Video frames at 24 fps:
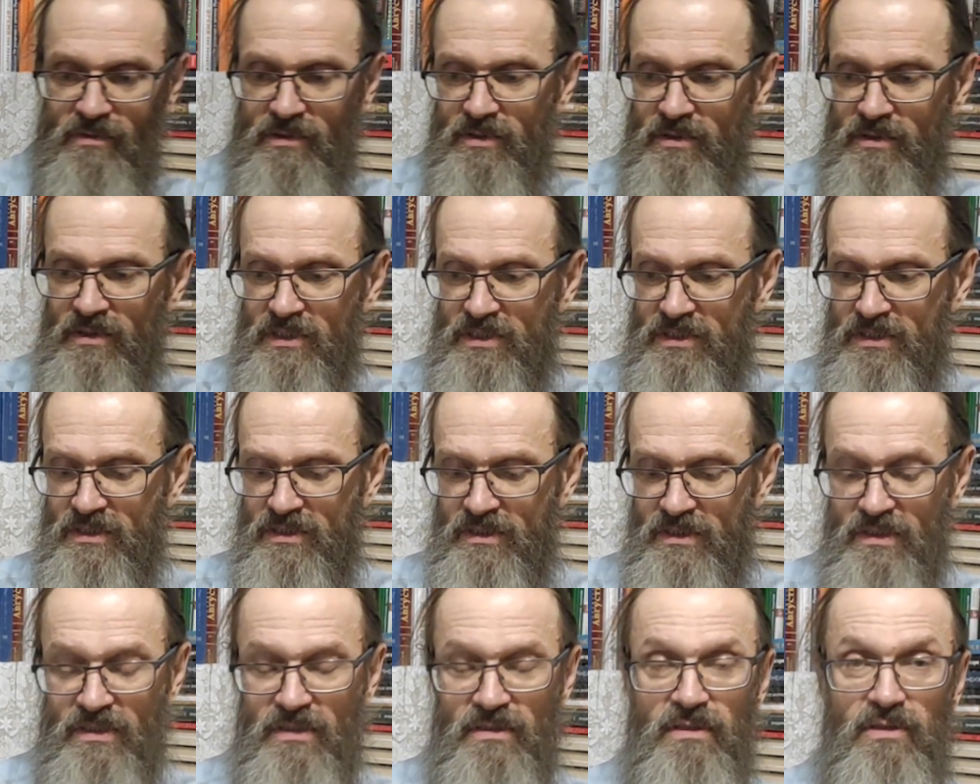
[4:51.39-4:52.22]
вот у нас
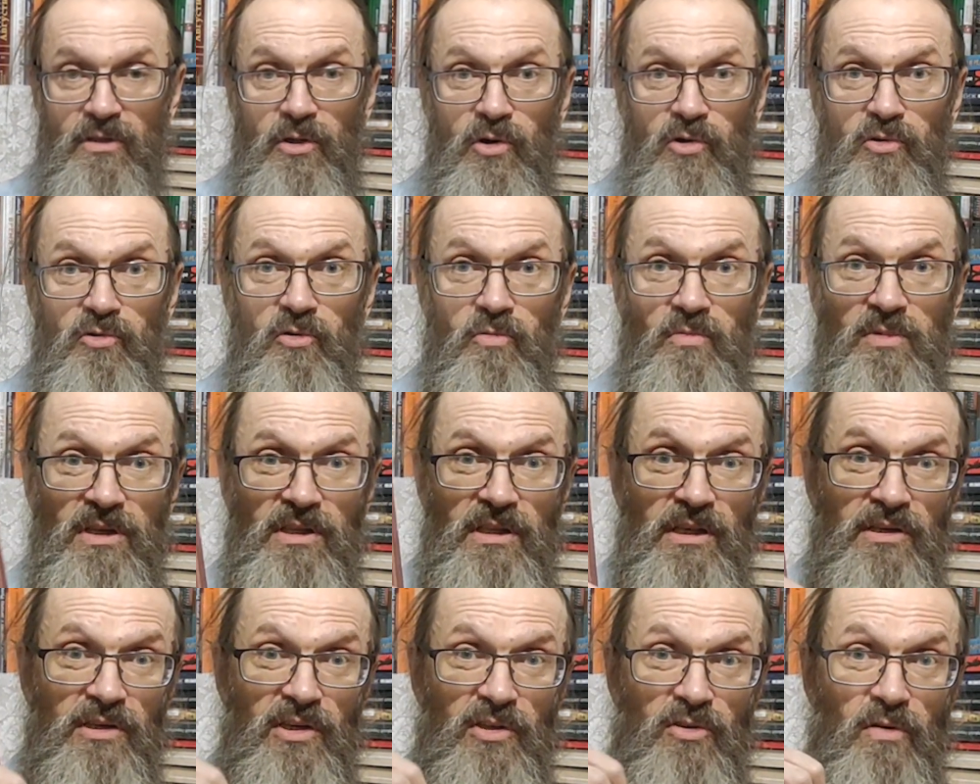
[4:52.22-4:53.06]
трехтомник,
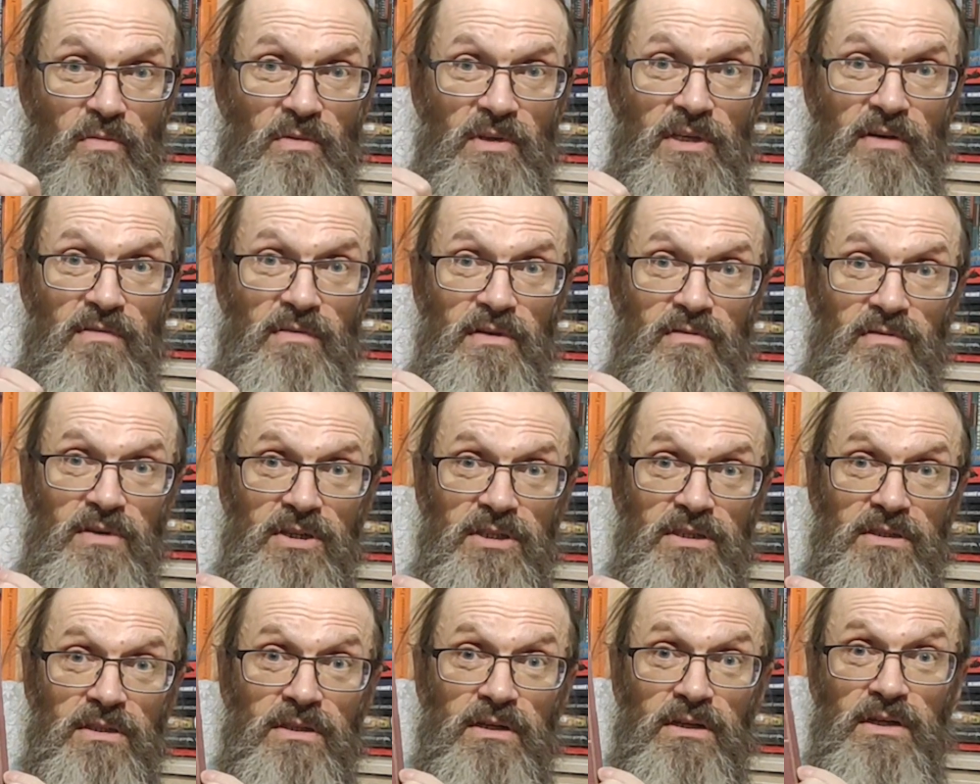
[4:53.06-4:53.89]
третий том недавно
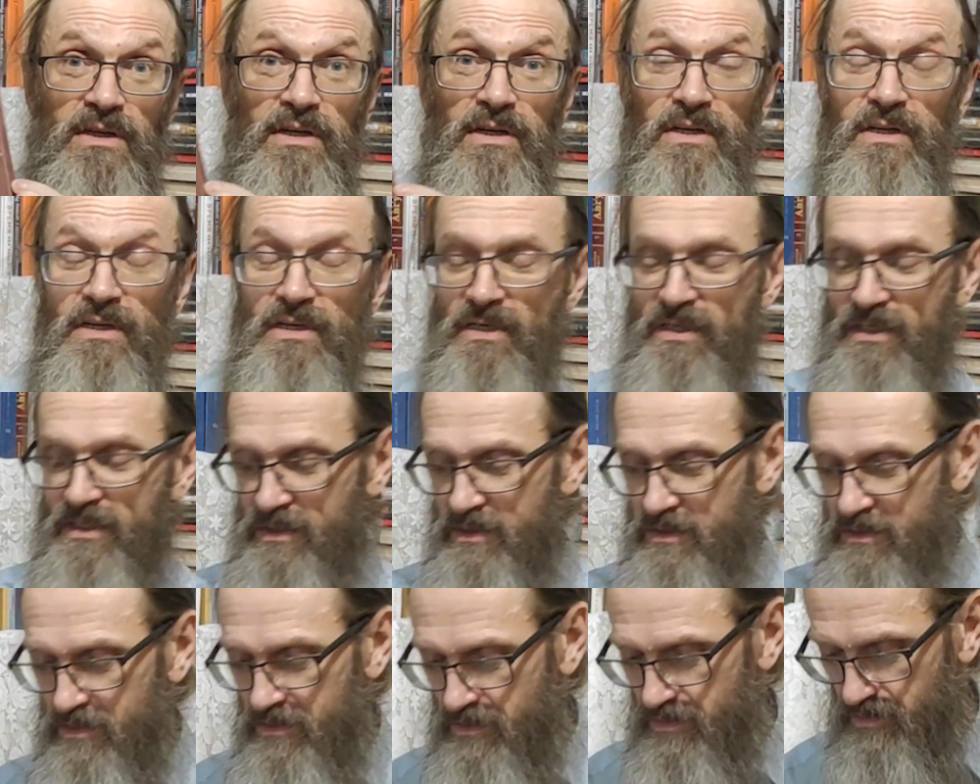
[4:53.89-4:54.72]
вышел.
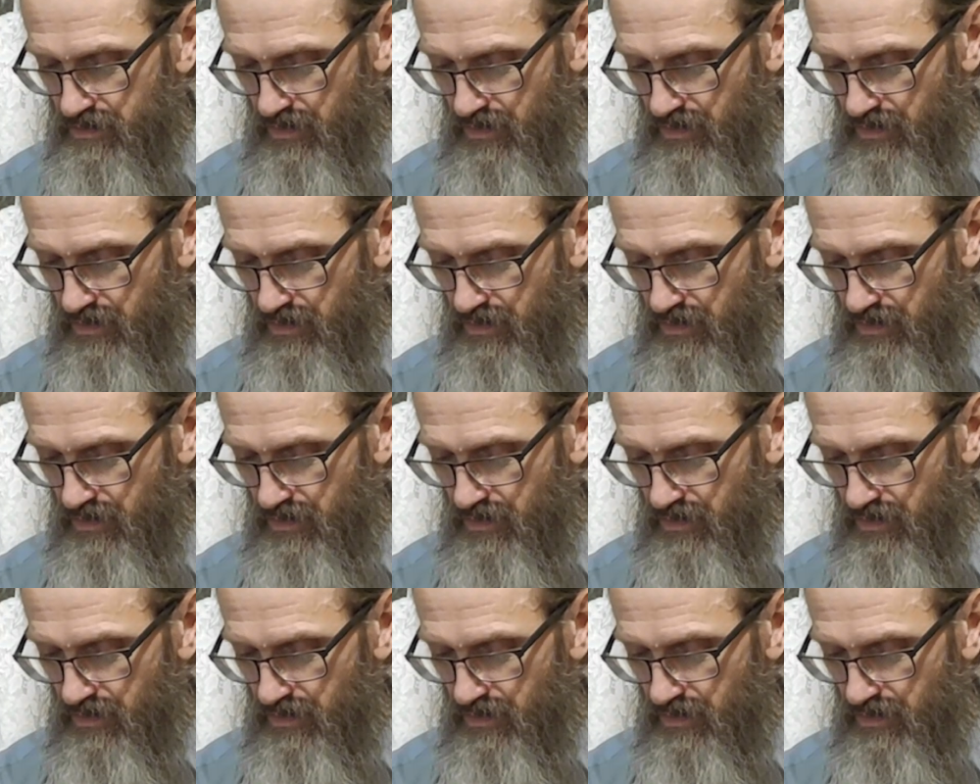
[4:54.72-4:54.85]
Э,